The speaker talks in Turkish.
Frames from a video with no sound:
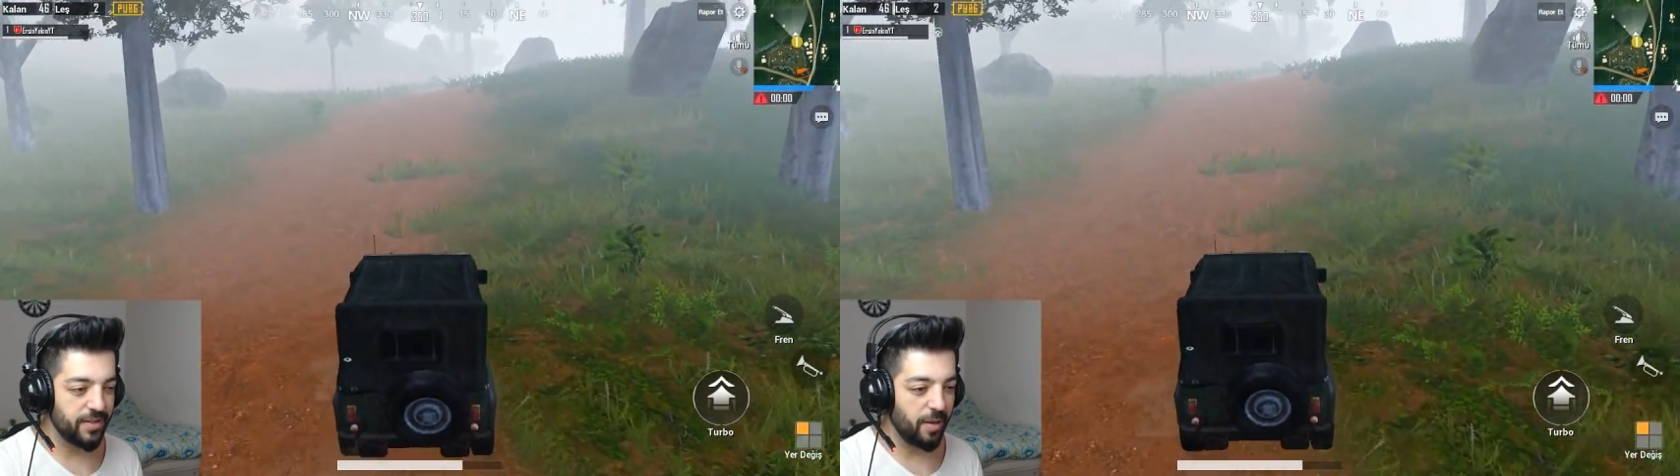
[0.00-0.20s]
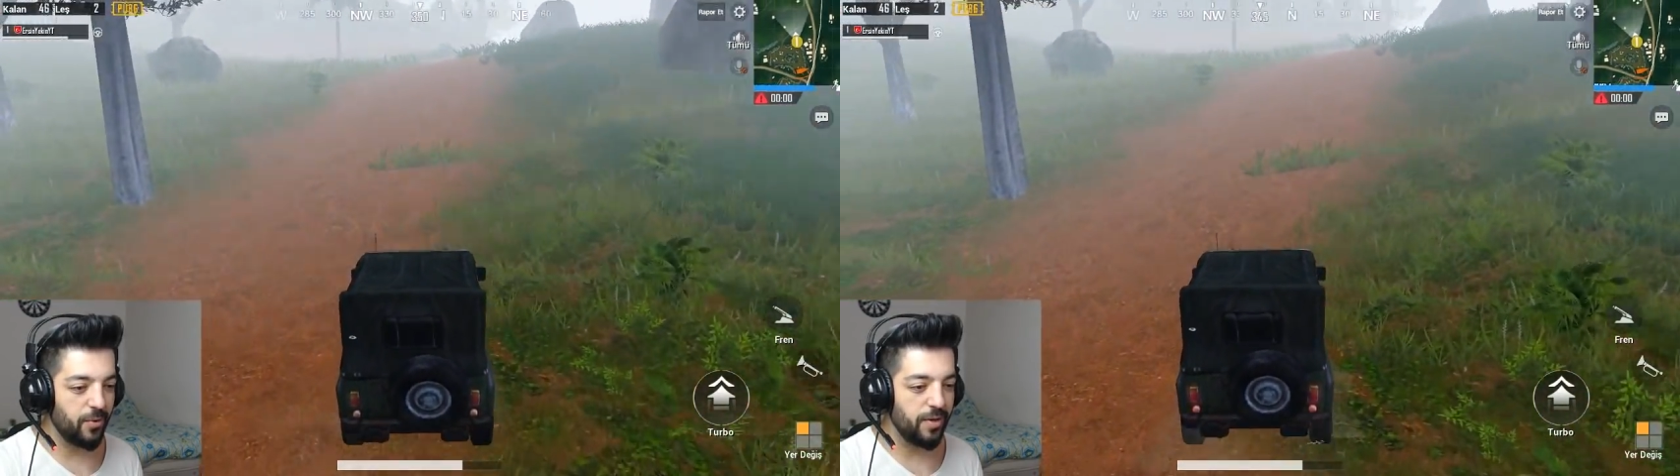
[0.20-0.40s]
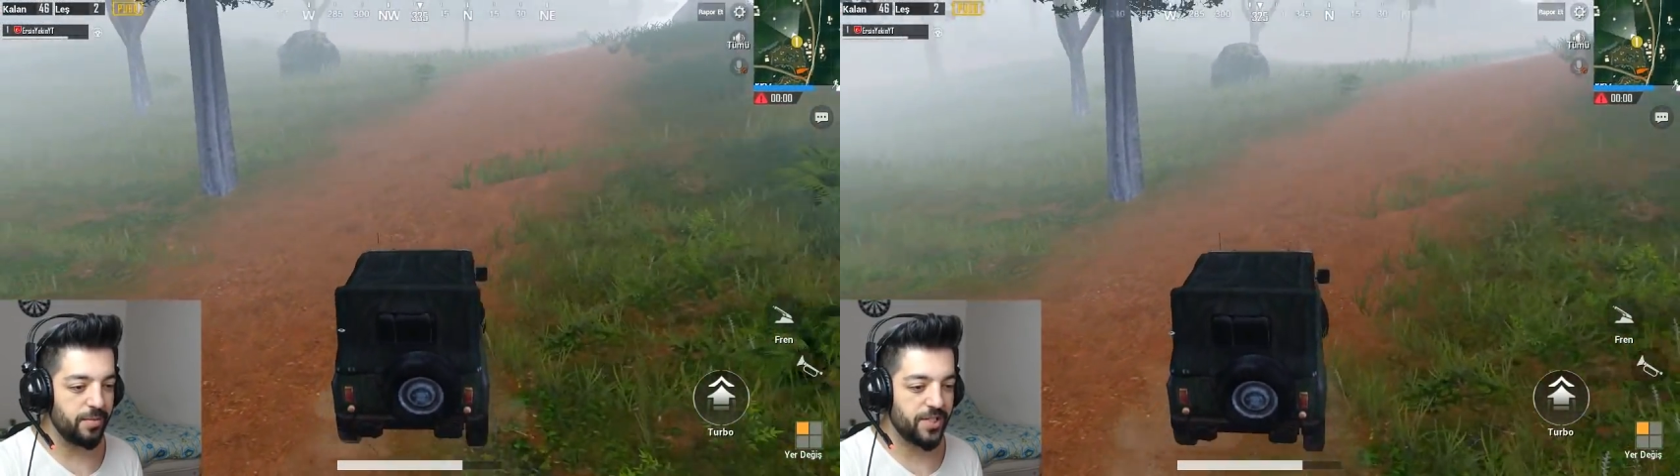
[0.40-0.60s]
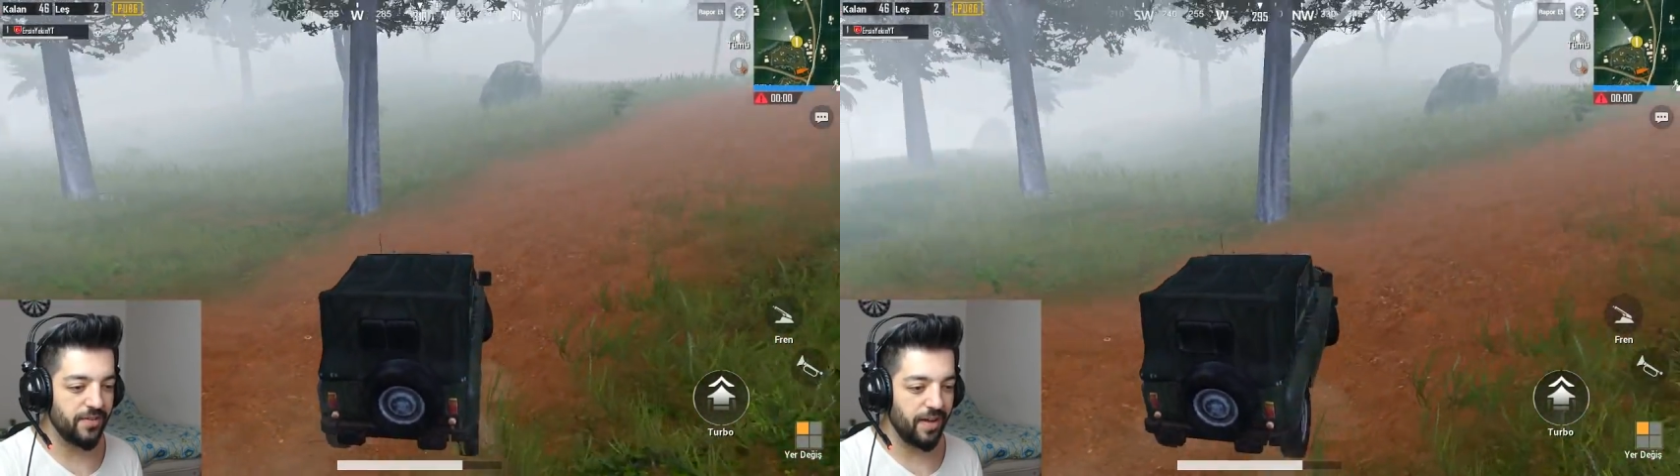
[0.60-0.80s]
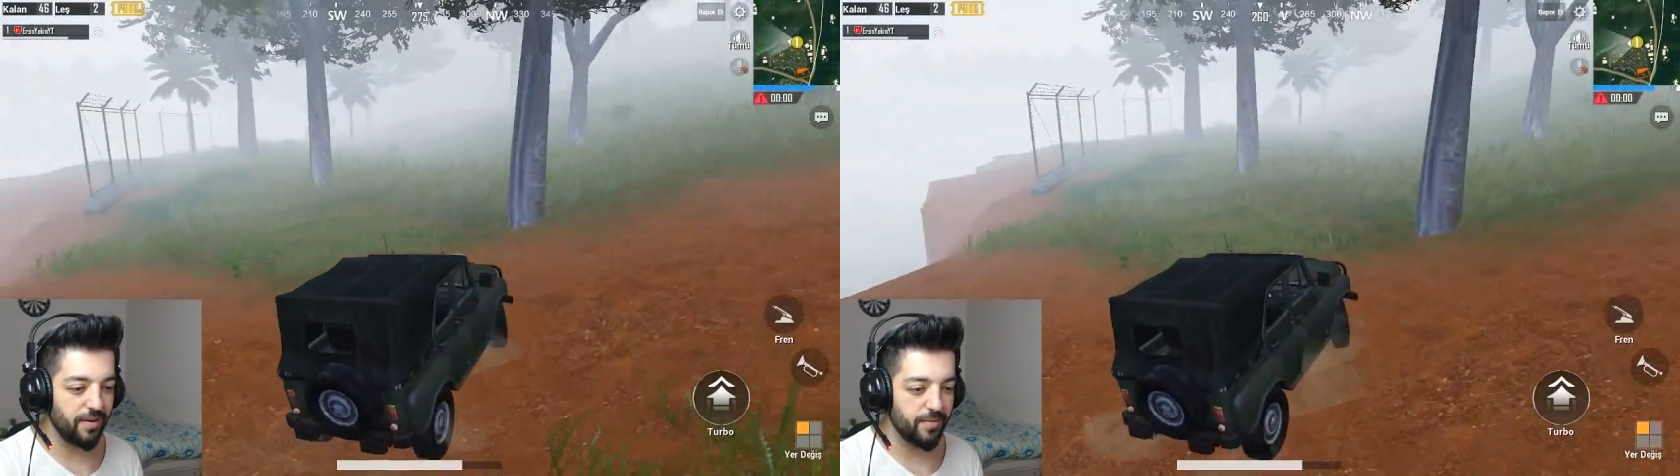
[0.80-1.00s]
ya böyle bir
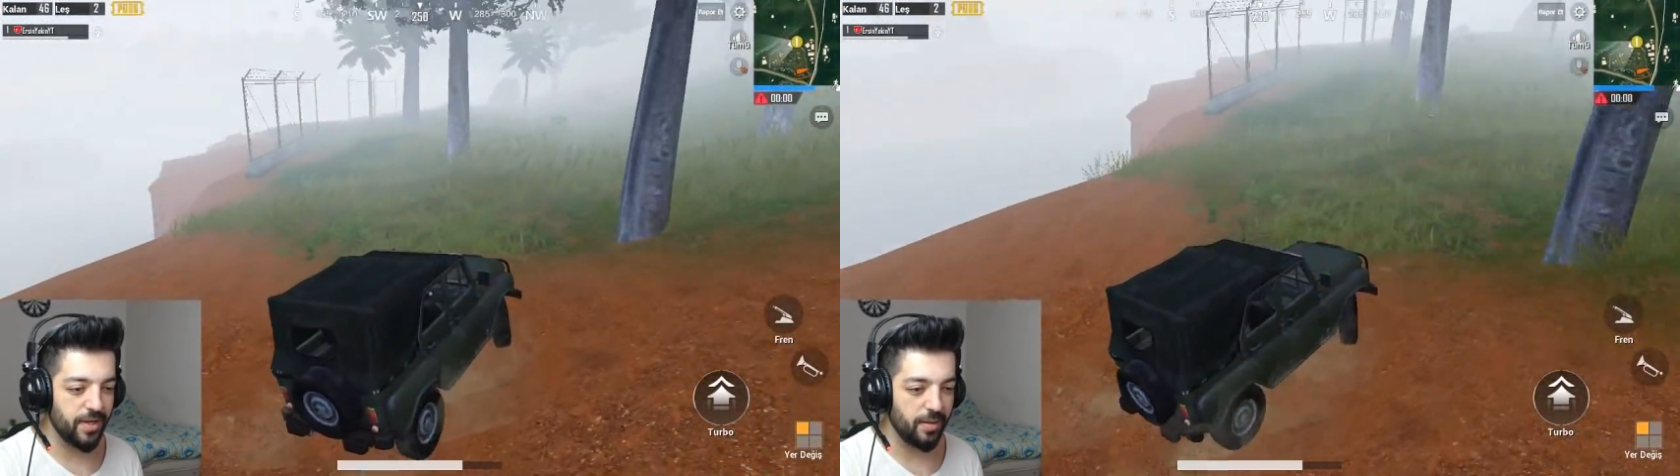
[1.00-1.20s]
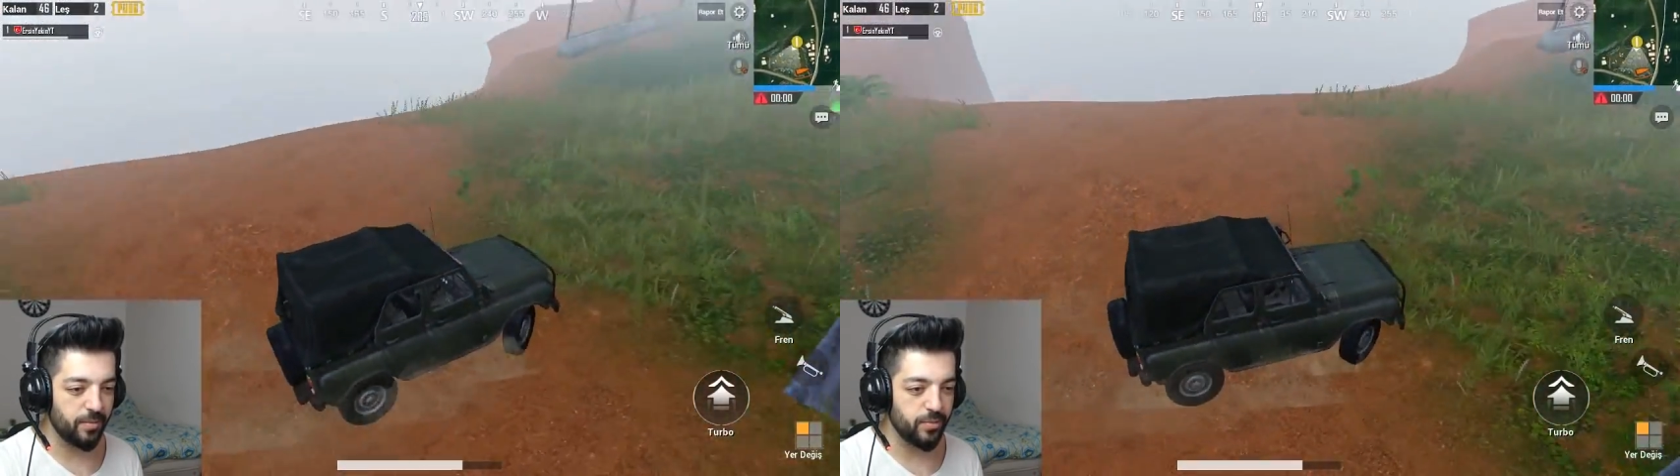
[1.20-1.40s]
şey var mı ya?